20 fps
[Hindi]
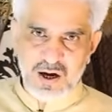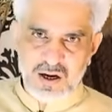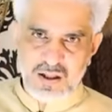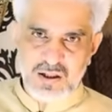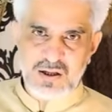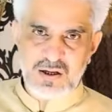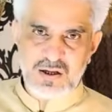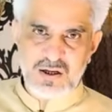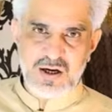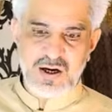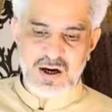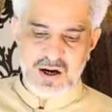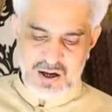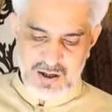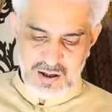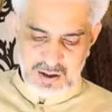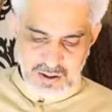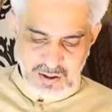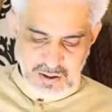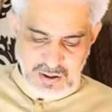कर दीजिएगा
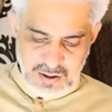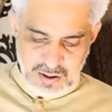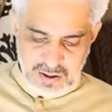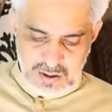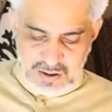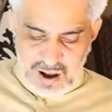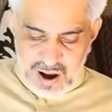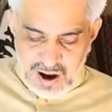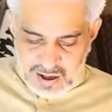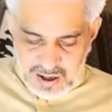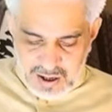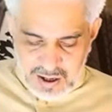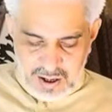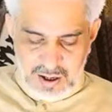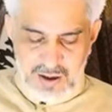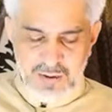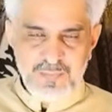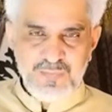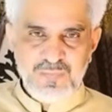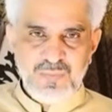ताकि
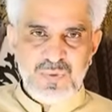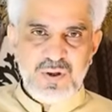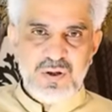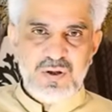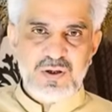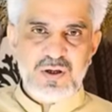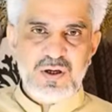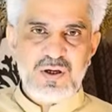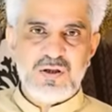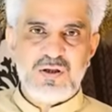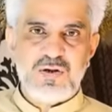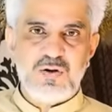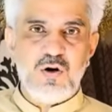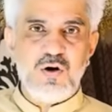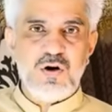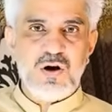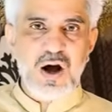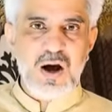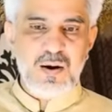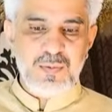ये
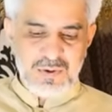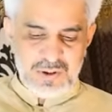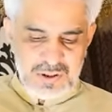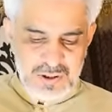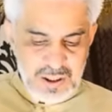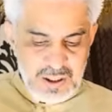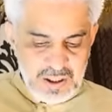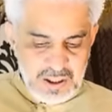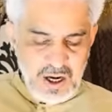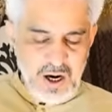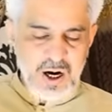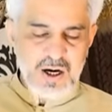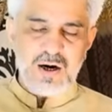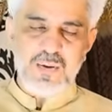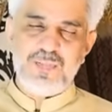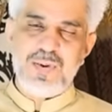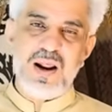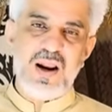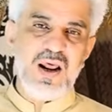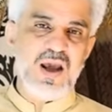स्टॉक आप जिनके ऑर्डर
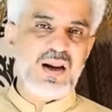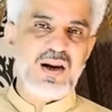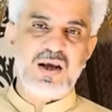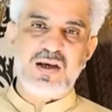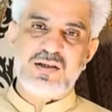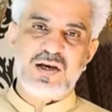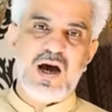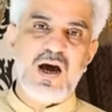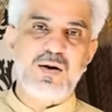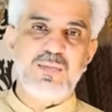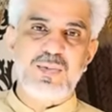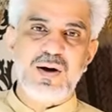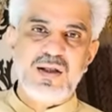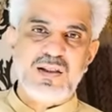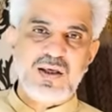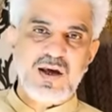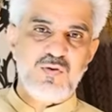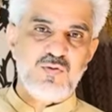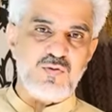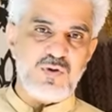पहले आने ज़ाहिर
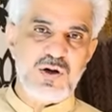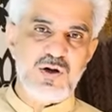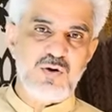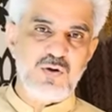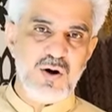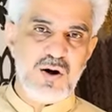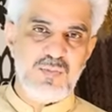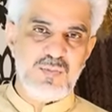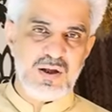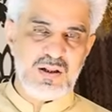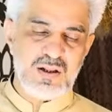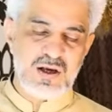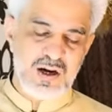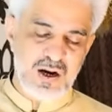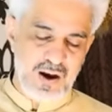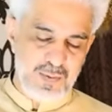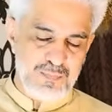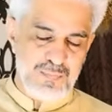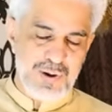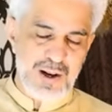बात है उन्हीं को हमने
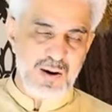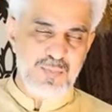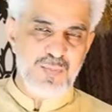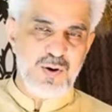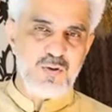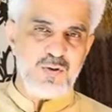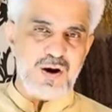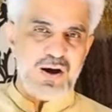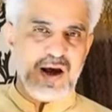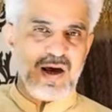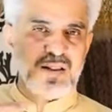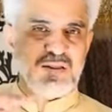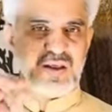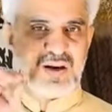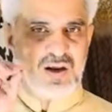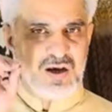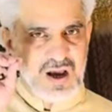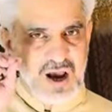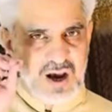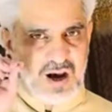देना बिल बनवाना है
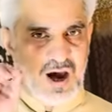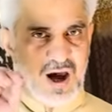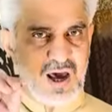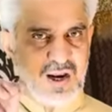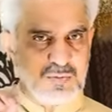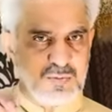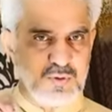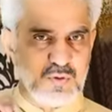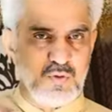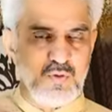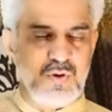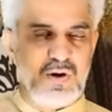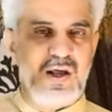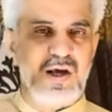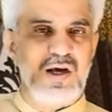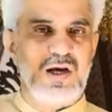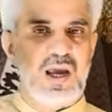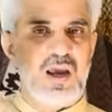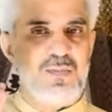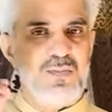तरीकाकार सुन
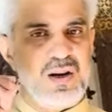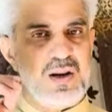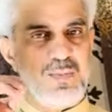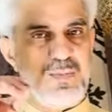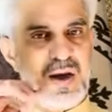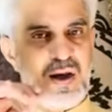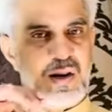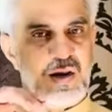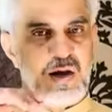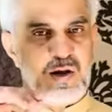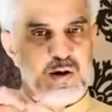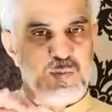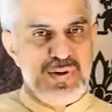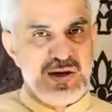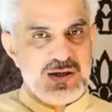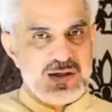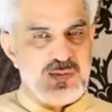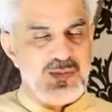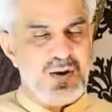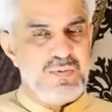लें कई मेरी बहनें
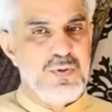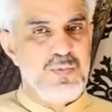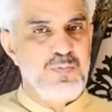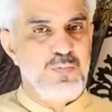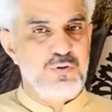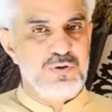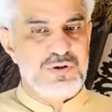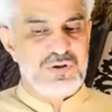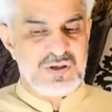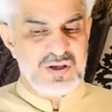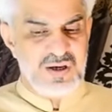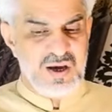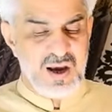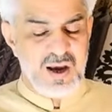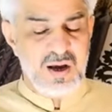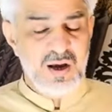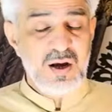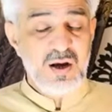कमेंट्स में भी पूछती हैं